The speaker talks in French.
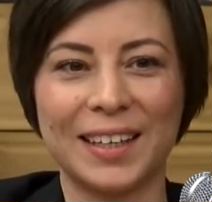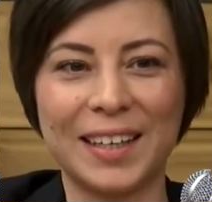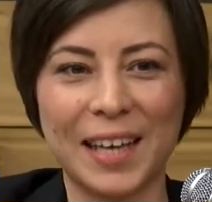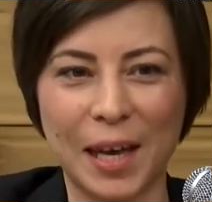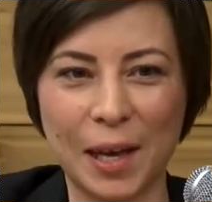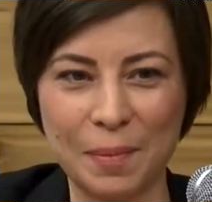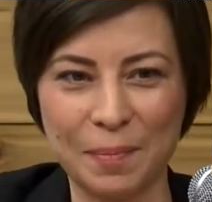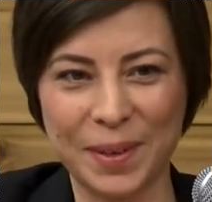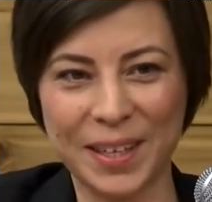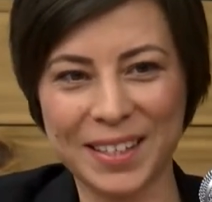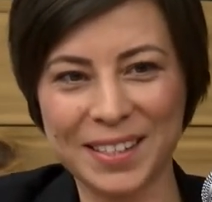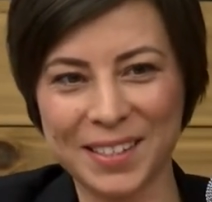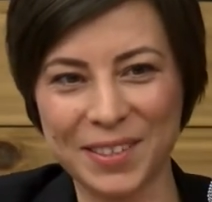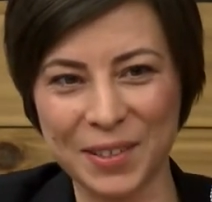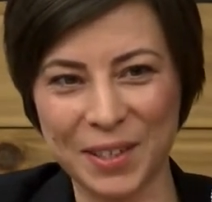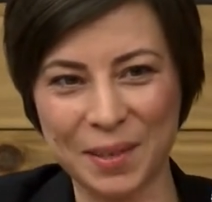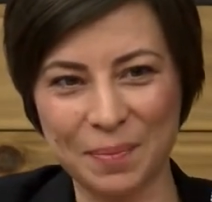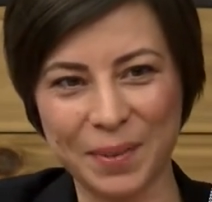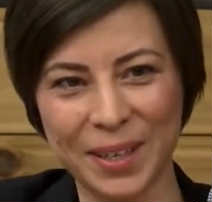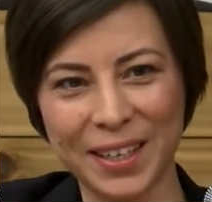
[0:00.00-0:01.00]
carapace
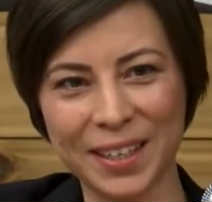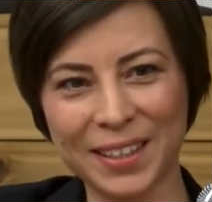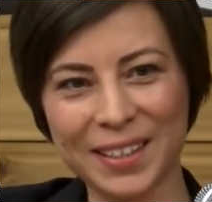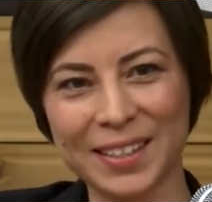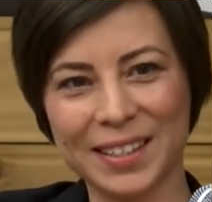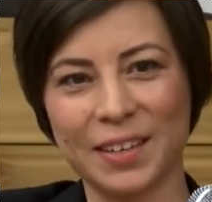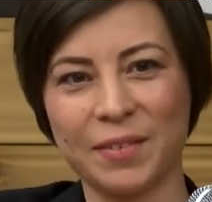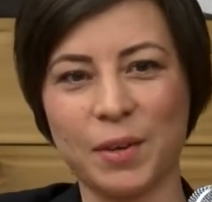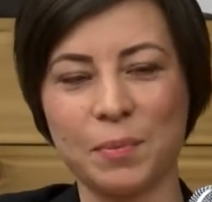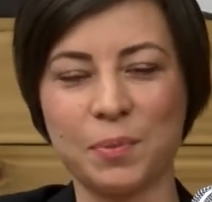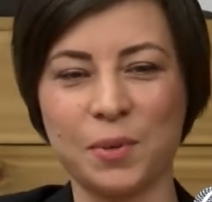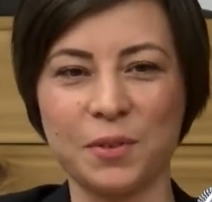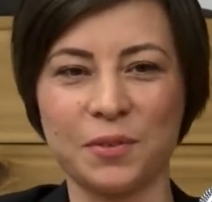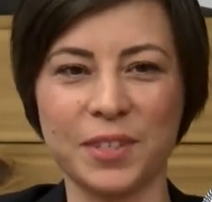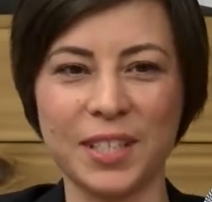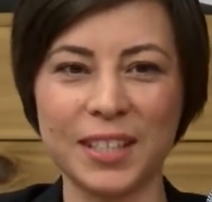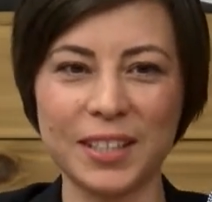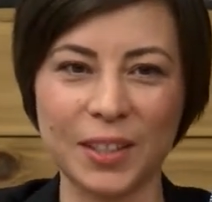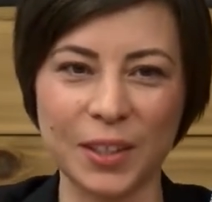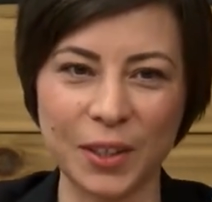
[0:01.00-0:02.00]
au départ, ça va plus
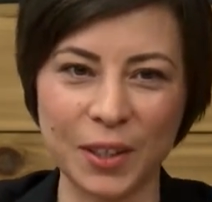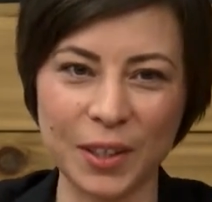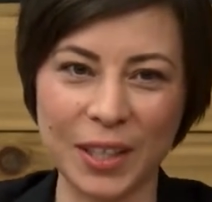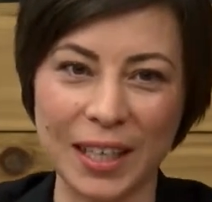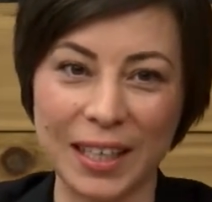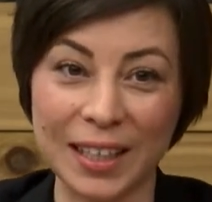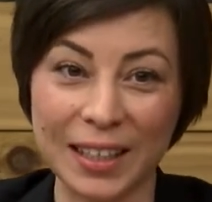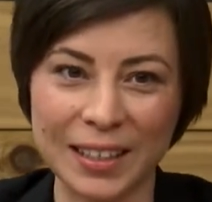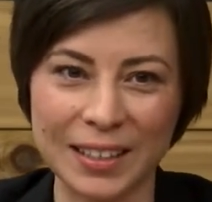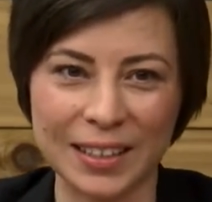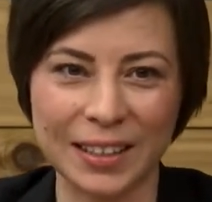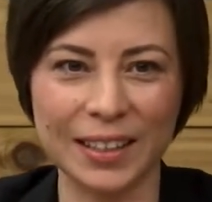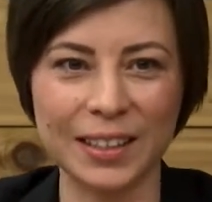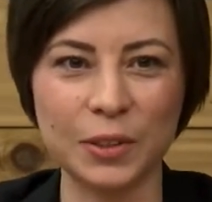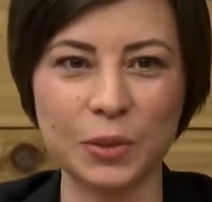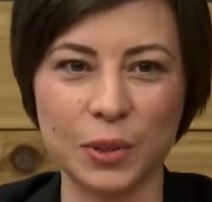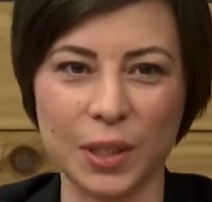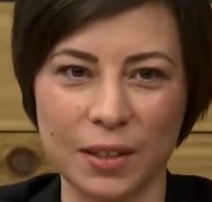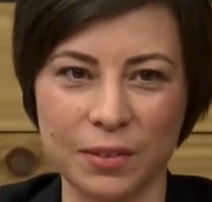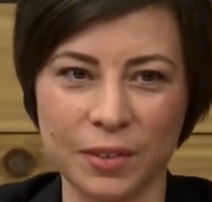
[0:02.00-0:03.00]
vite que d'aller retirer
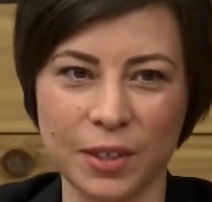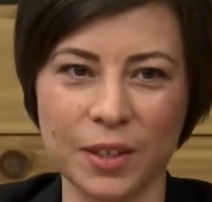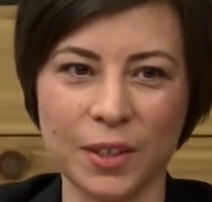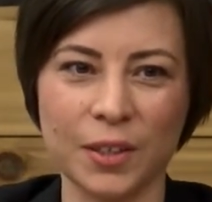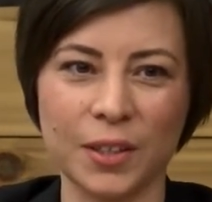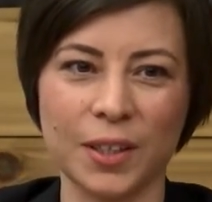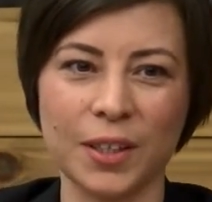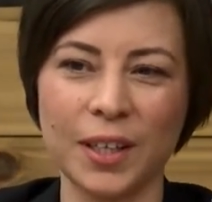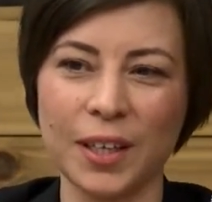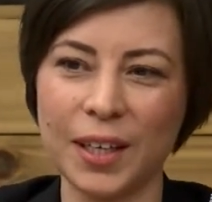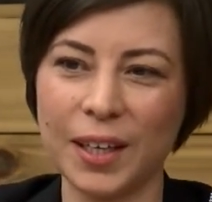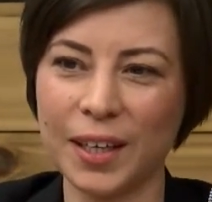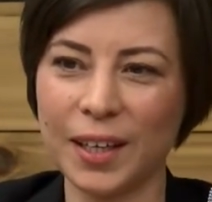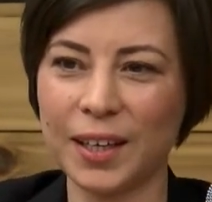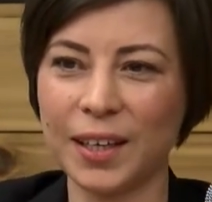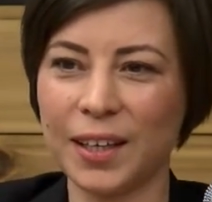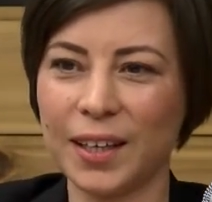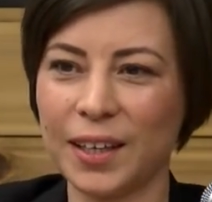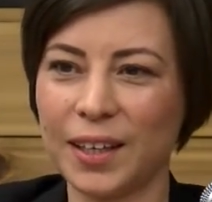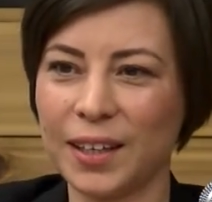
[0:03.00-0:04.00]
toute la viande
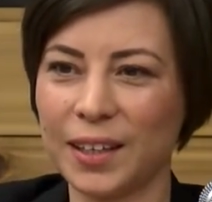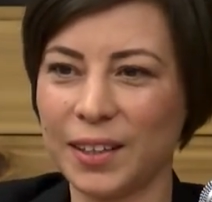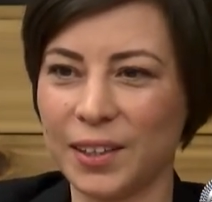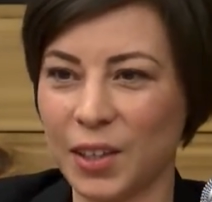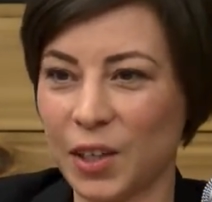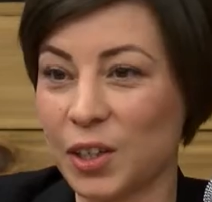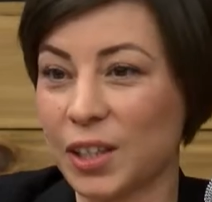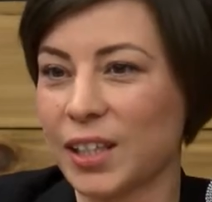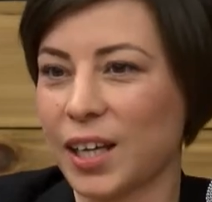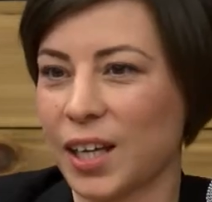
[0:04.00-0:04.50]
dans le